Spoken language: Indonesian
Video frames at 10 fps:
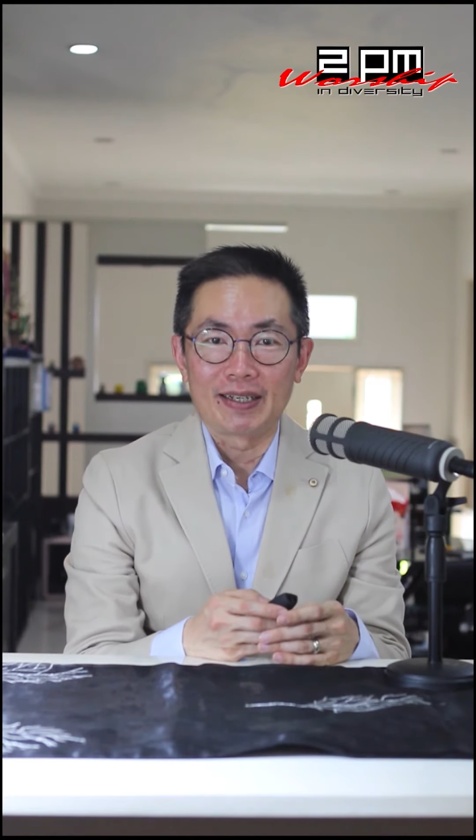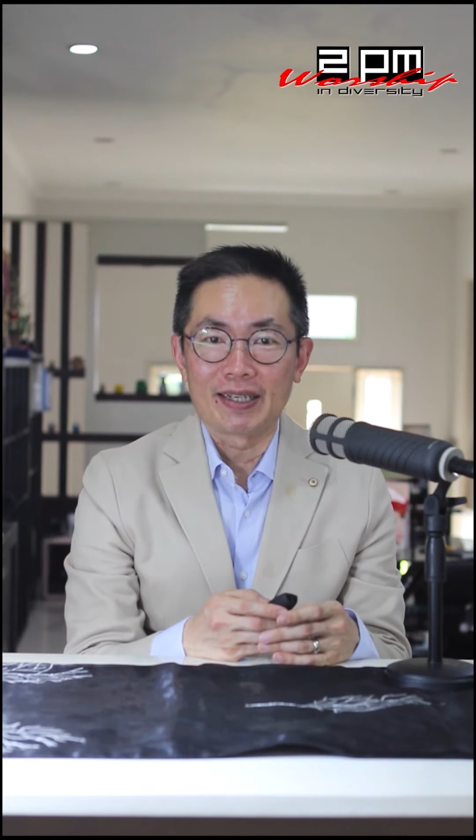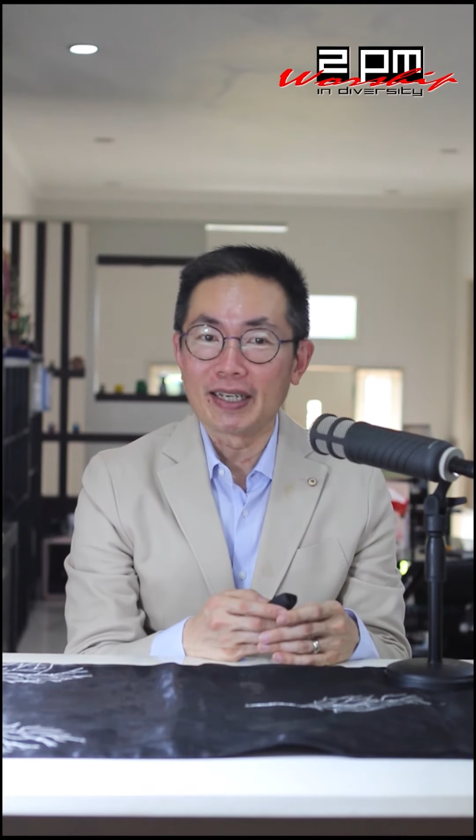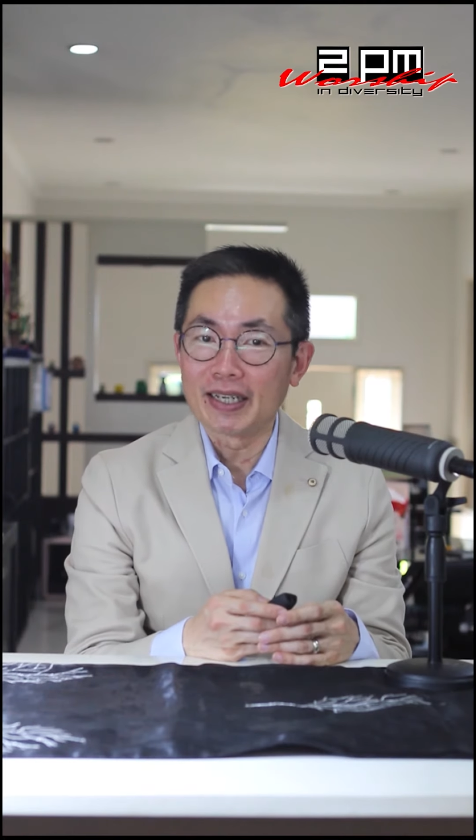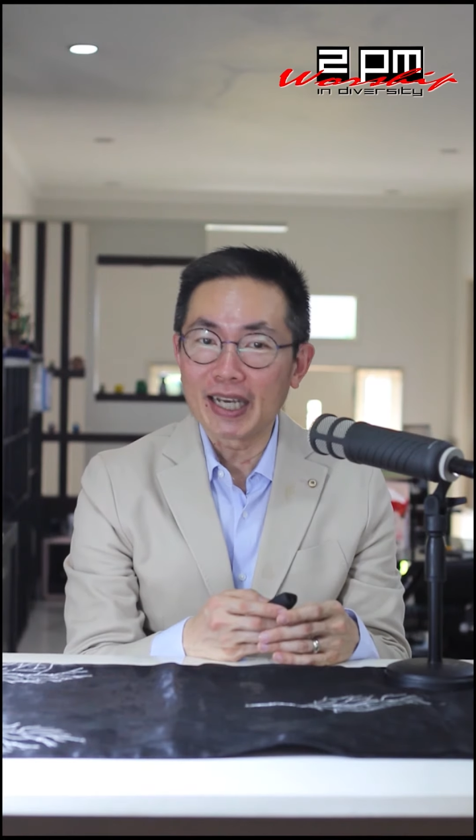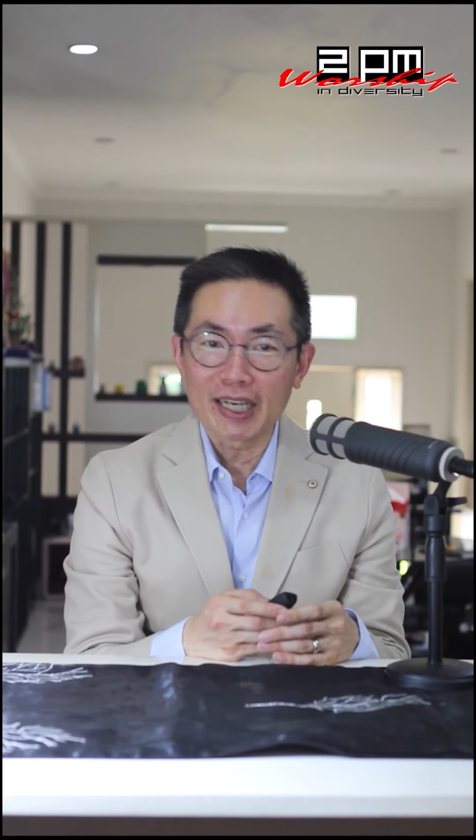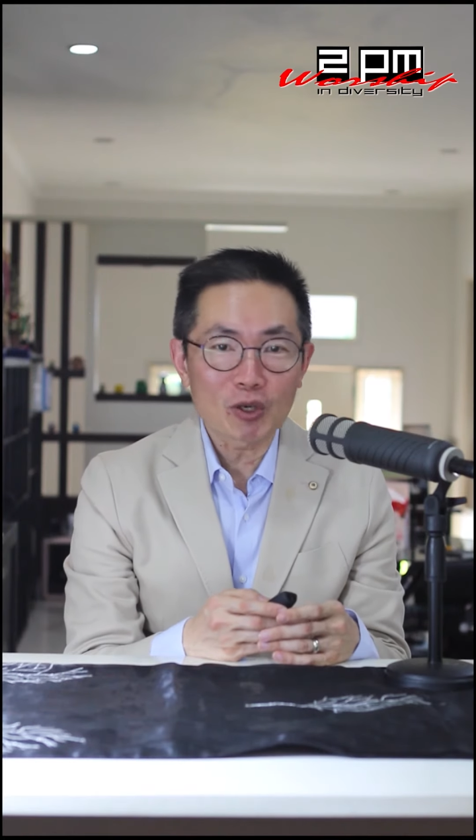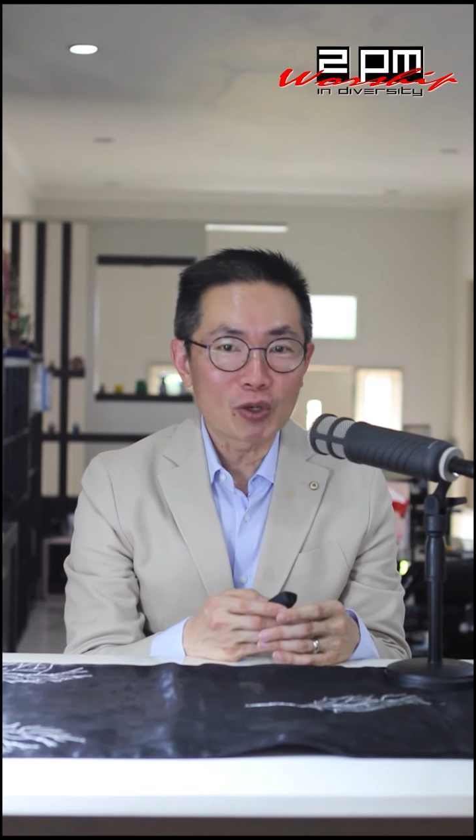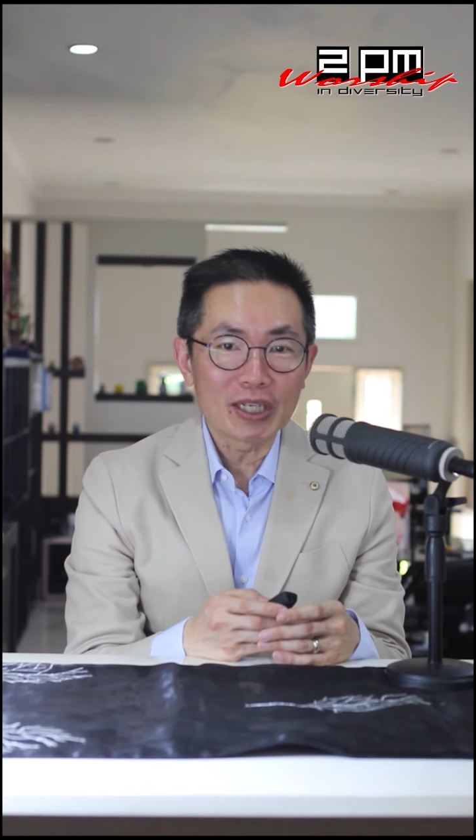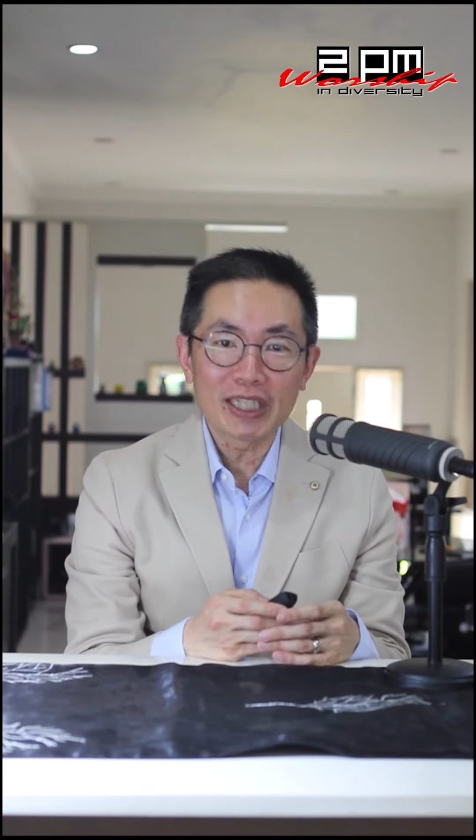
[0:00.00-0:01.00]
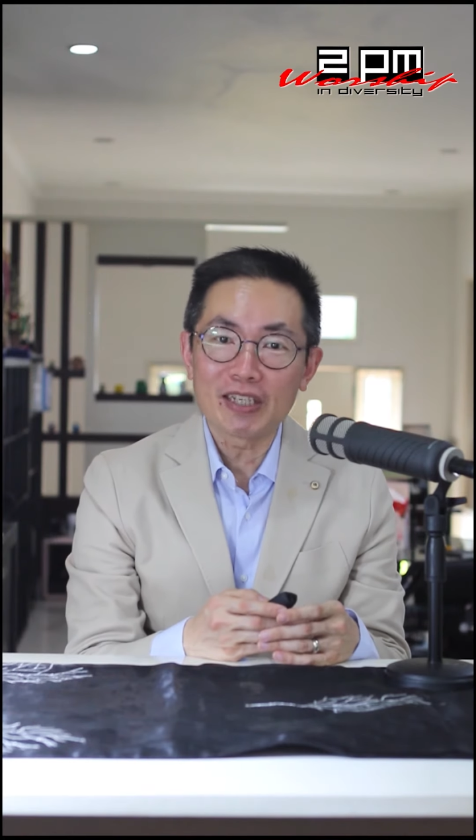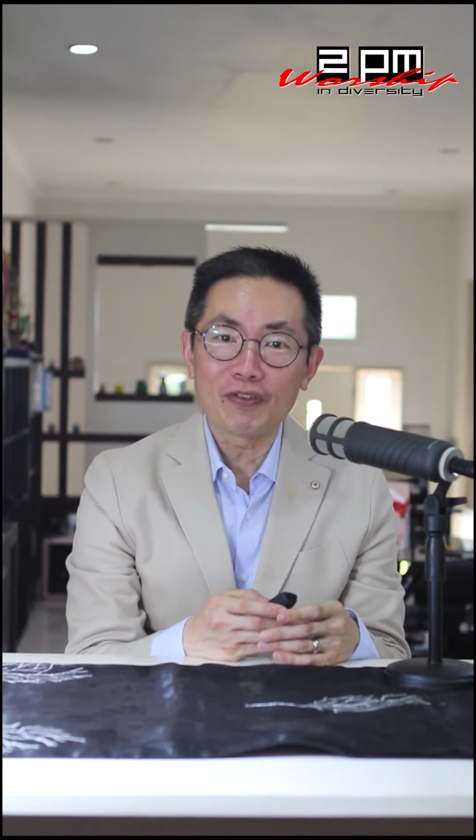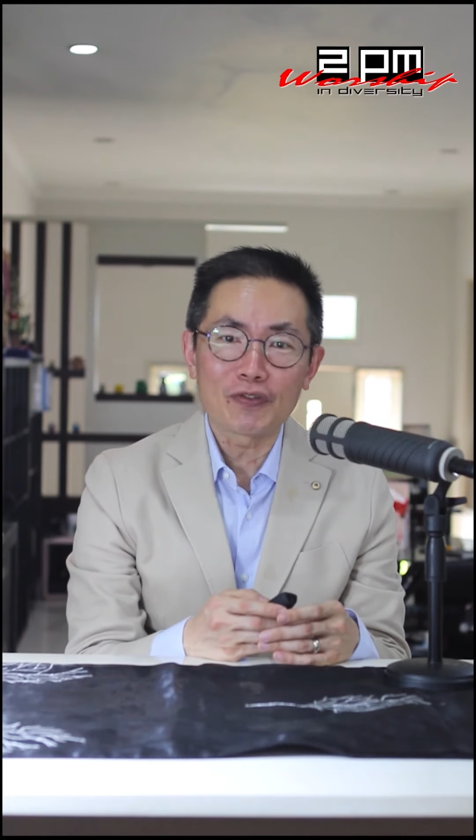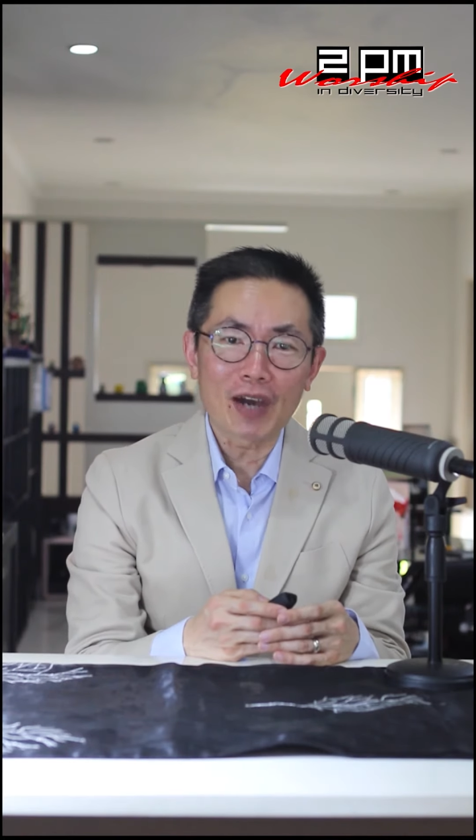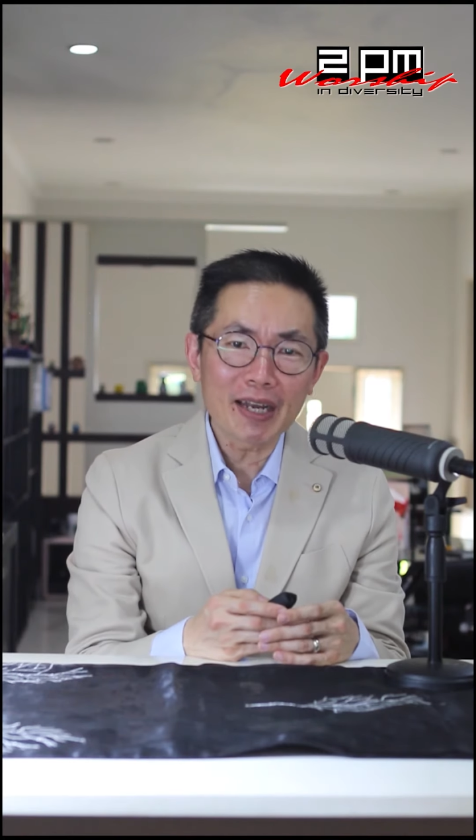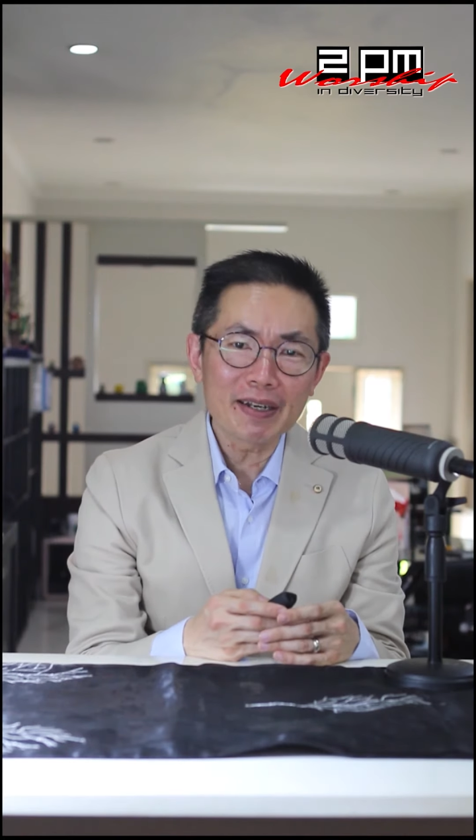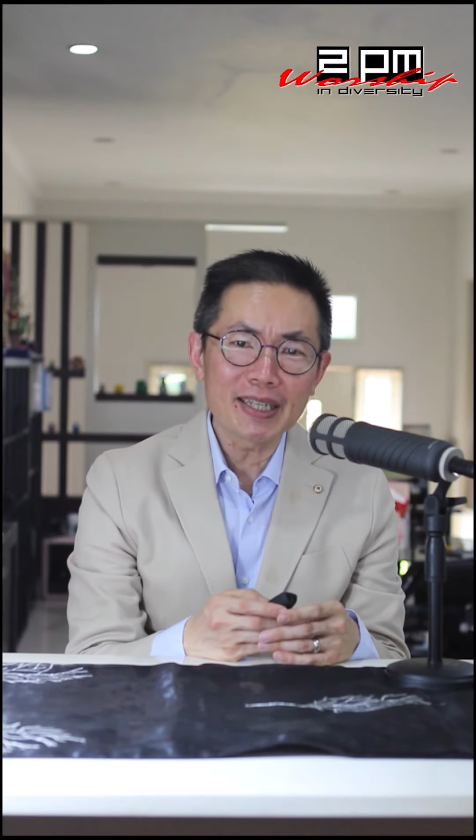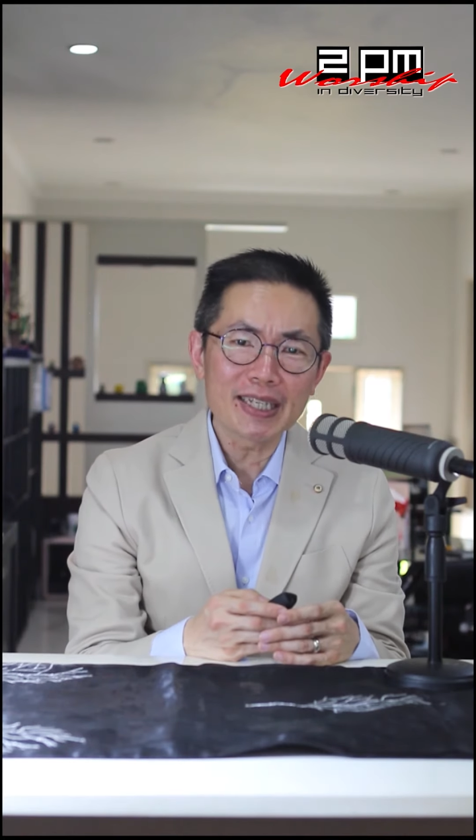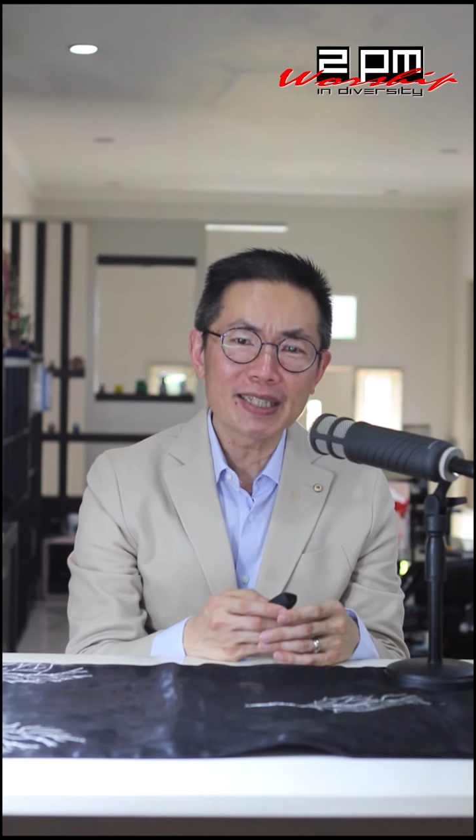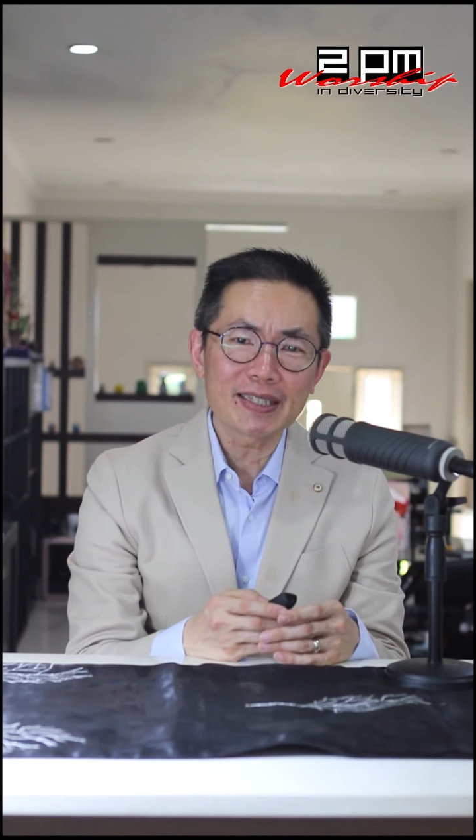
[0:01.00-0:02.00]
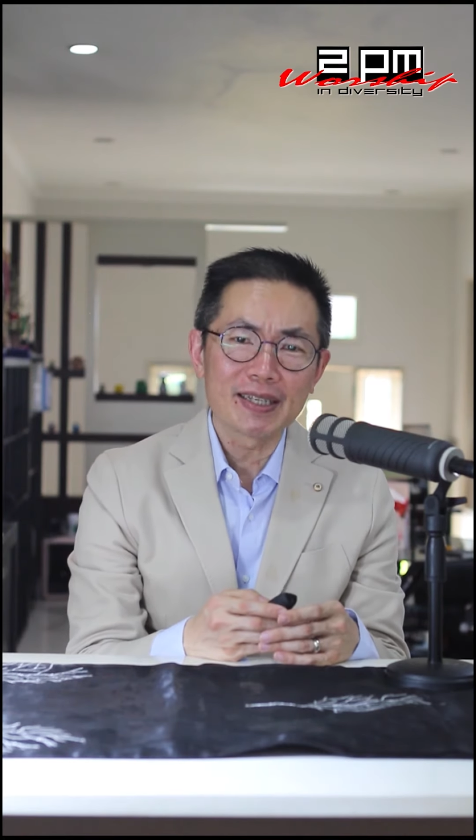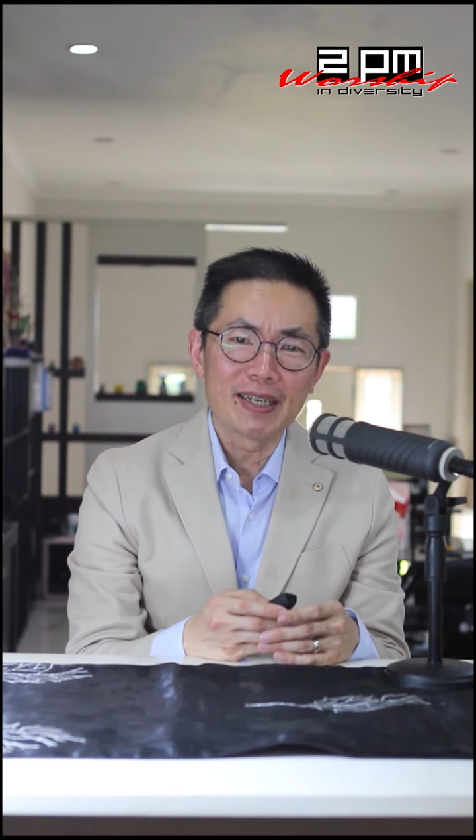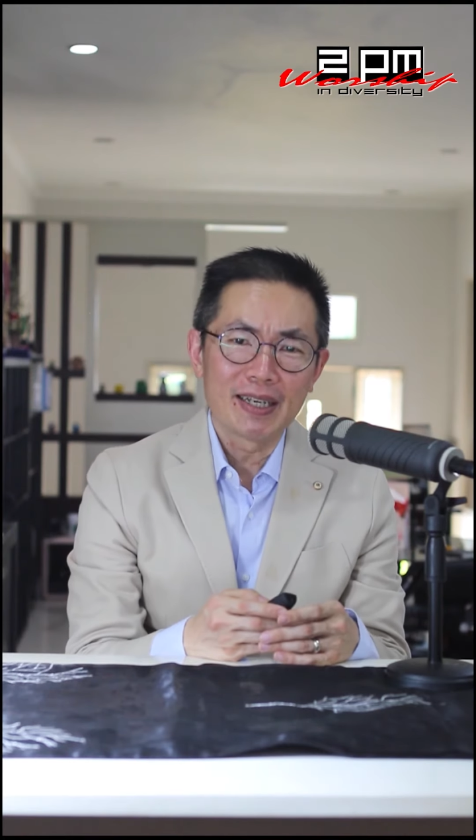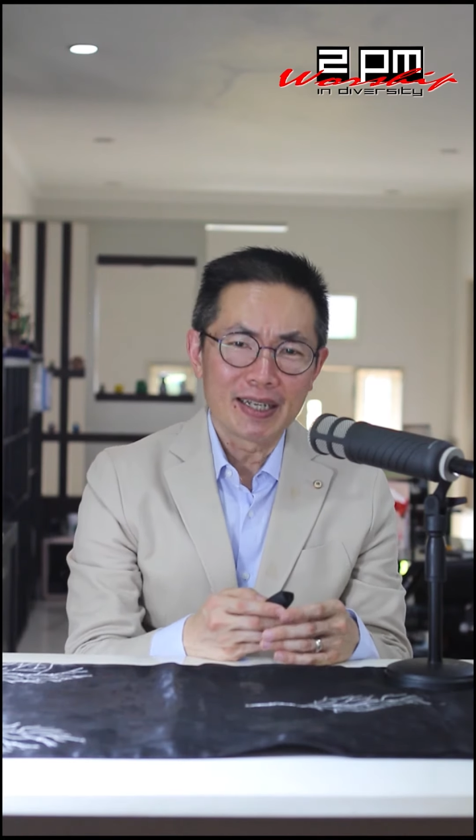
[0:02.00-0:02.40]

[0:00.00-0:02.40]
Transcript: dan dengan kondisi fatherless